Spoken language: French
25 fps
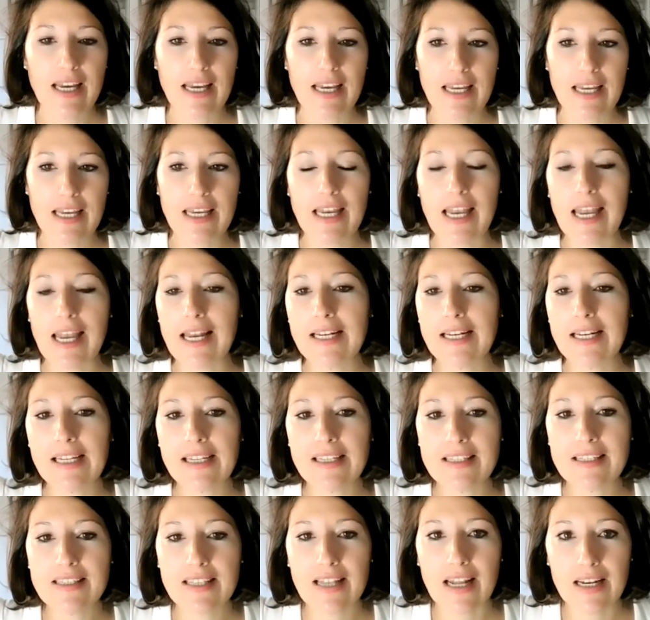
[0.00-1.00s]
et elles
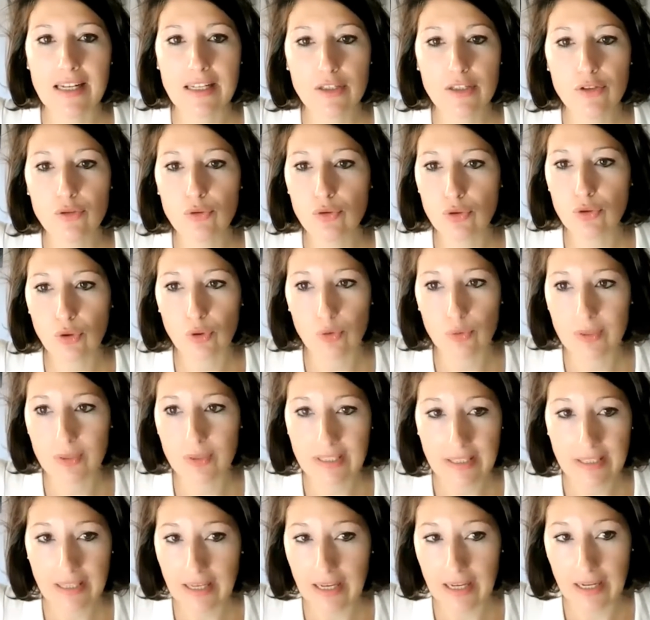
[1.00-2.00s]
cristallisent aujourd'hui
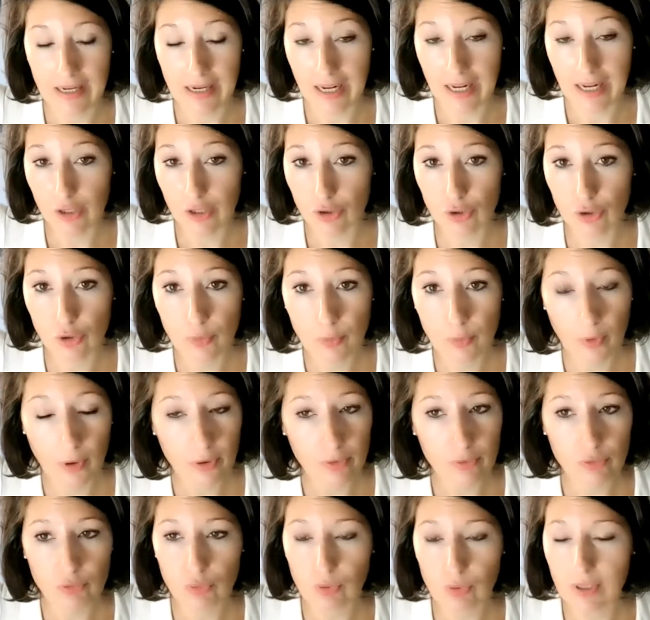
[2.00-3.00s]
très
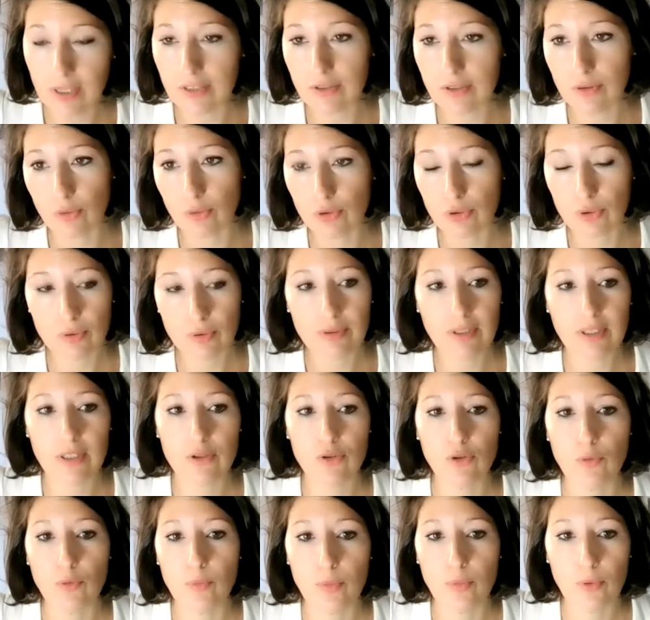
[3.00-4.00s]
largement tous les enjeux qui
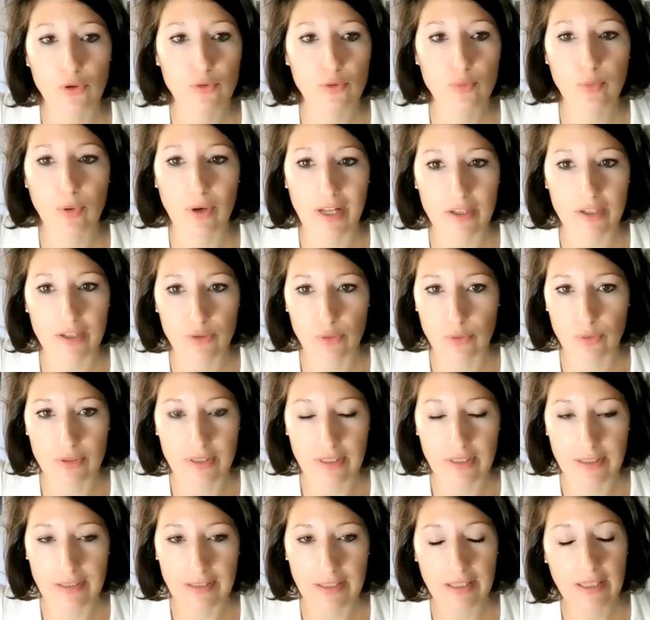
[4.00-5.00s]
se posent pour la
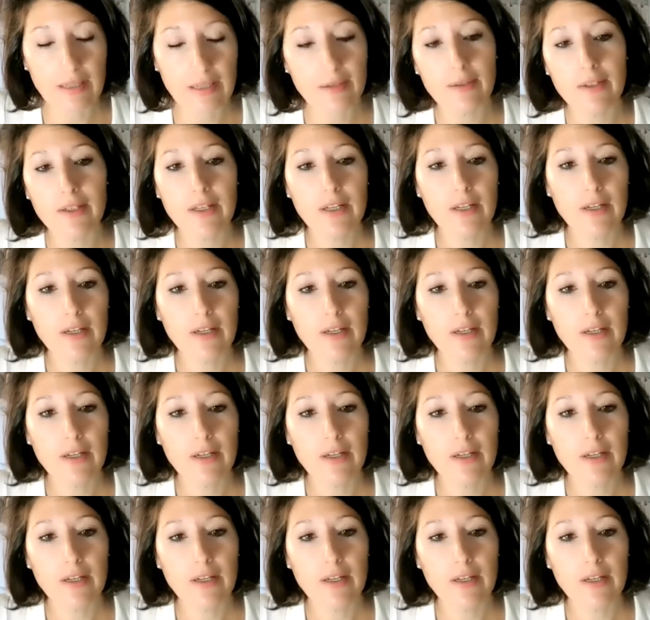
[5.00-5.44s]
société,